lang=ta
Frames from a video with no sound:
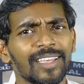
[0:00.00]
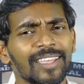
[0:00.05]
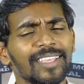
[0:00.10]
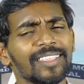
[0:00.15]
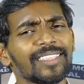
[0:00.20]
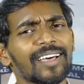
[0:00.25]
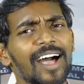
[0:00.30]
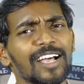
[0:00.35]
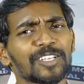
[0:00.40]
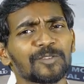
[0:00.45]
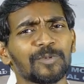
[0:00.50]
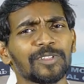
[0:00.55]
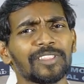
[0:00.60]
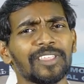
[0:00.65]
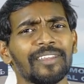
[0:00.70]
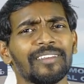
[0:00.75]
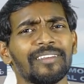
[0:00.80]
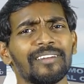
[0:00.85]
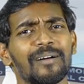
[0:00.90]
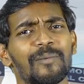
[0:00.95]
இந்த
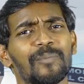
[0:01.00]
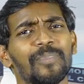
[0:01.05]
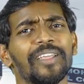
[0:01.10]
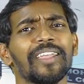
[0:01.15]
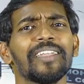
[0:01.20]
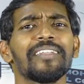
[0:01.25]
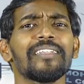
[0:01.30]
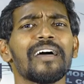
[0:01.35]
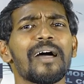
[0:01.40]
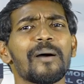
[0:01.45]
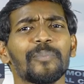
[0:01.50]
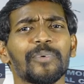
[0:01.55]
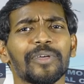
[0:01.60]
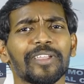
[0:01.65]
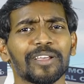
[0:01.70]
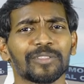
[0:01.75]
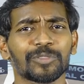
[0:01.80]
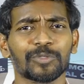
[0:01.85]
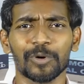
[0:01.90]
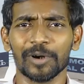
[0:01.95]
ஆஸ்பத்திரிக்கும் அப்படி என்ன
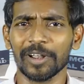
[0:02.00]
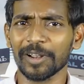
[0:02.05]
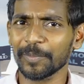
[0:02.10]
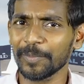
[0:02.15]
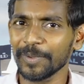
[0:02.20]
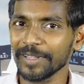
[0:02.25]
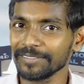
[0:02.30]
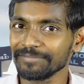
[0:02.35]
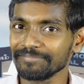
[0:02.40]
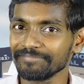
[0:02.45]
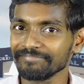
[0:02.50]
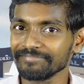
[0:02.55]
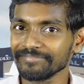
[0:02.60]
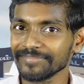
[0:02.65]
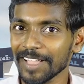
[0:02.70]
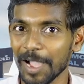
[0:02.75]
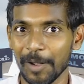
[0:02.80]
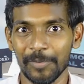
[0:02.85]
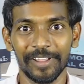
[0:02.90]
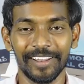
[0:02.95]
பெரிய தொடர்பு
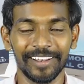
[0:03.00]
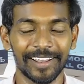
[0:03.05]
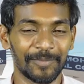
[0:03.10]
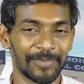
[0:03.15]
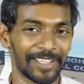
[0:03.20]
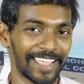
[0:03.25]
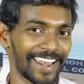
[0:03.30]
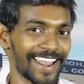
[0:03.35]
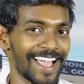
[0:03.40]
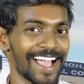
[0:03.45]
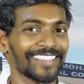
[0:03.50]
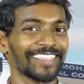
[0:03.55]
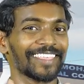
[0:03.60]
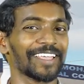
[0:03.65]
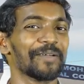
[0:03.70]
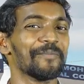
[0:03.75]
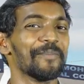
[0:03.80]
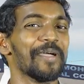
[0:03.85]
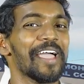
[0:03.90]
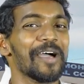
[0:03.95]
அப்படின்னு நமக்கு
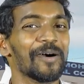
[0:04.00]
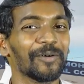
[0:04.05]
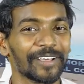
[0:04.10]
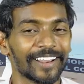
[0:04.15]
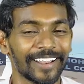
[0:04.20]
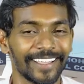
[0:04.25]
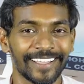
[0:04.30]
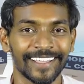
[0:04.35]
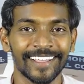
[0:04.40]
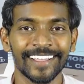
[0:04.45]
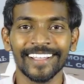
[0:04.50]
எல்லாத்துக்குமே ஒரு